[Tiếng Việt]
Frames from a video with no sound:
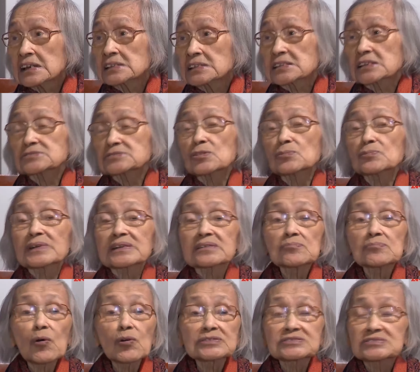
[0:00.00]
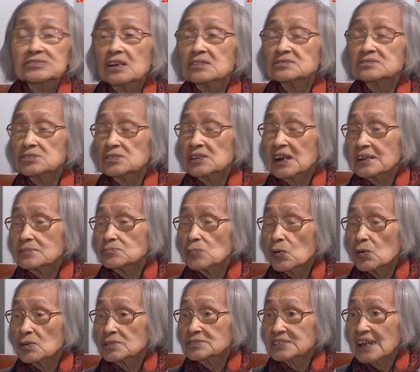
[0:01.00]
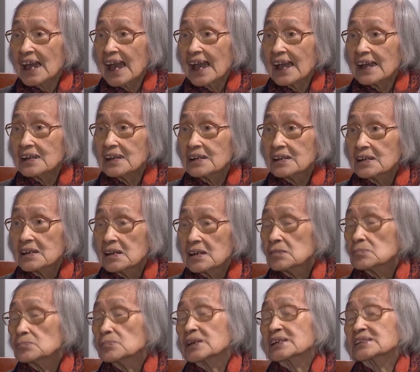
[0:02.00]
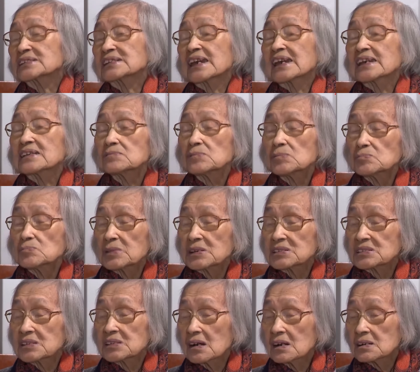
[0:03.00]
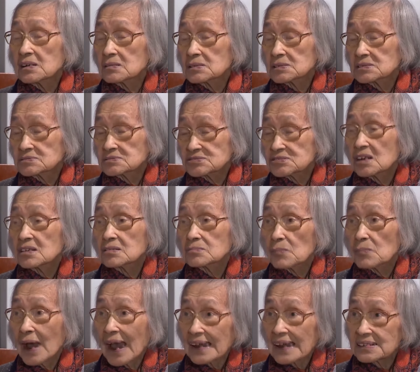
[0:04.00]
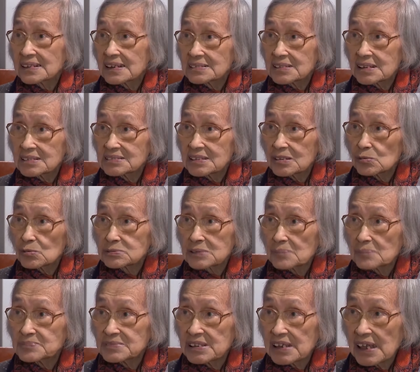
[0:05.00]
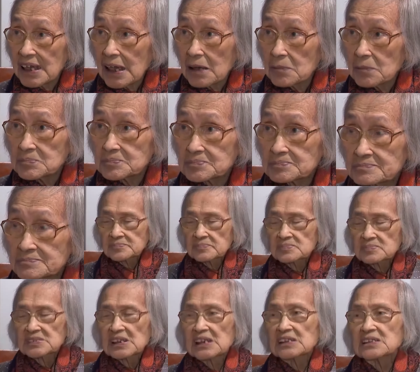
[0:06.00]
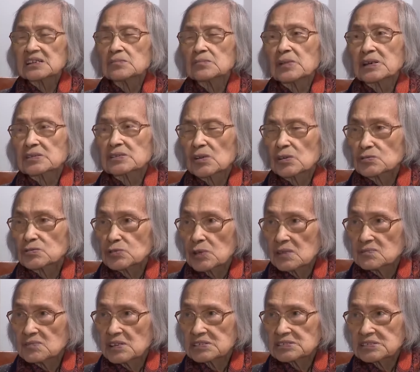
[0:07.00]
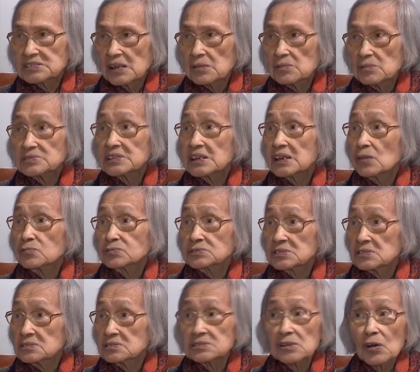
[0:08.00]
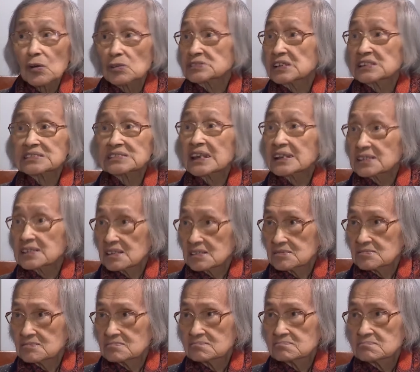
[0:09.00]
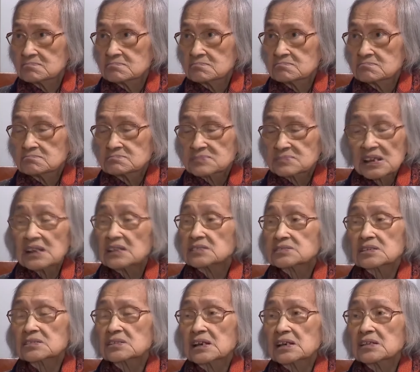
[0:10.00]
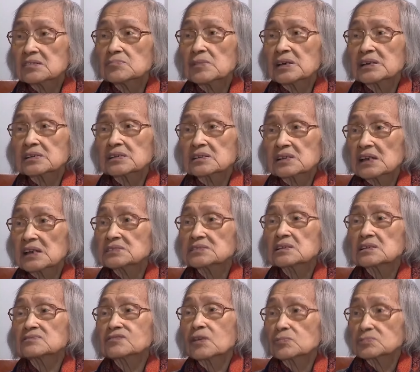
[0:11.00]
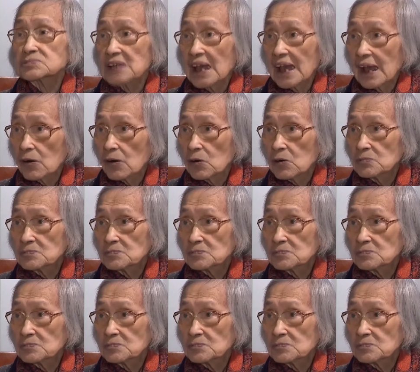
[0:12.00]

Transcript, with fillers: thế thì mình bồi dưỡng cho cán bộ xã mình đến mình nhờ trưởng bản người ta chịu tập chị em đến mình nói chuyện với chị em dạy học chữ thì họ rất thích thế là từ đấy mình gây dựng phong trào